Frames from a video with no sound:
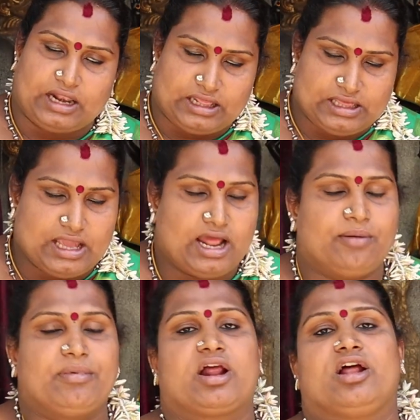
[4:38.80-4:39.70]
நிறைய
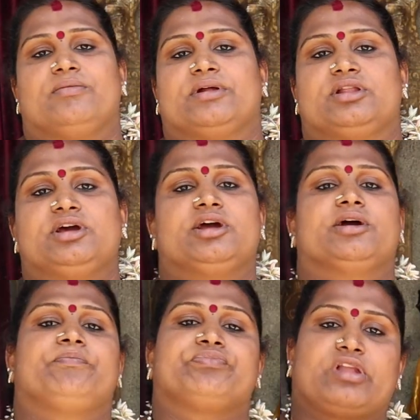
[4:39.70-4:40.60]
அன்பர்கள் வந்து
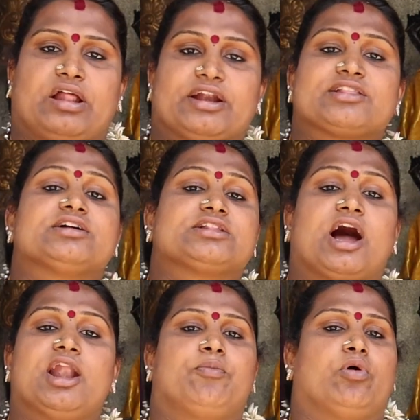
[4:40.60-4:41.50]
அந்த இடத்துல
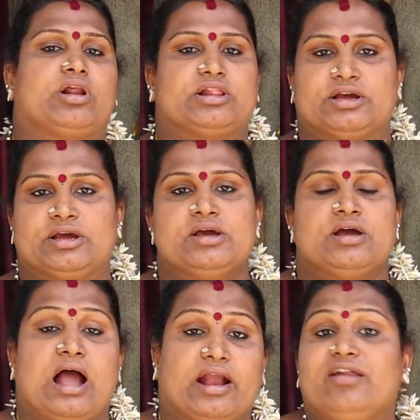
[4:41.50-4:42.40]
தாள் போடுறது
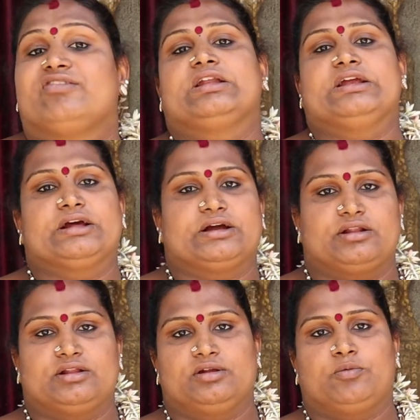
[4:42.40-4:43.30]
அக்னிச்சட்டி
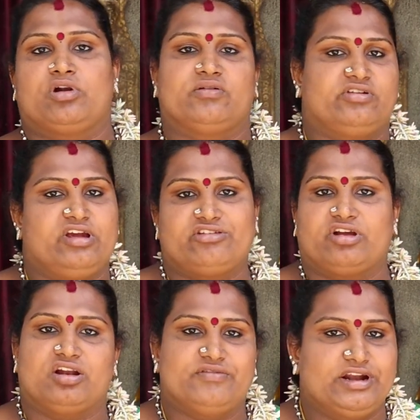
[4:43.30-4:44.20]
எடுக்கிறது போன்ற
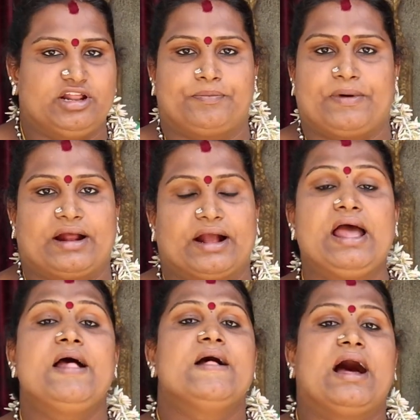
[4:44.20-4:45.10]
விசேஷங்கள் வேண்டியிருப்பாங்க
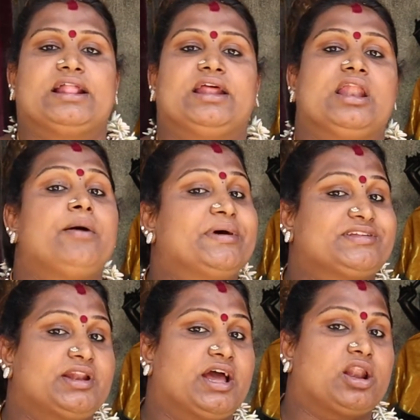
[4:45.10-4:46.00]
அதெல்லாம்
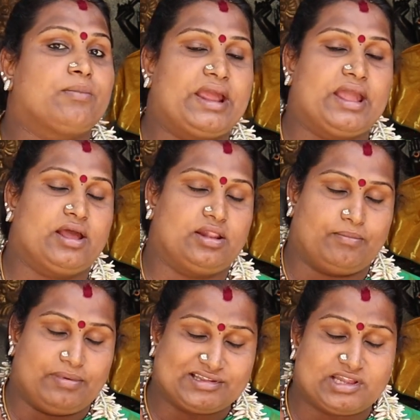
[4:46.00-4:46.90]
பெசநகர் மய
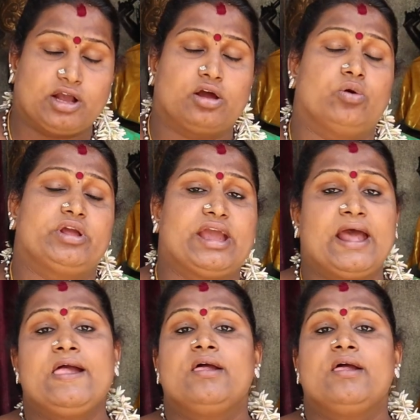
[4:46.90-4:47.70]
நம் பெசநகருடைய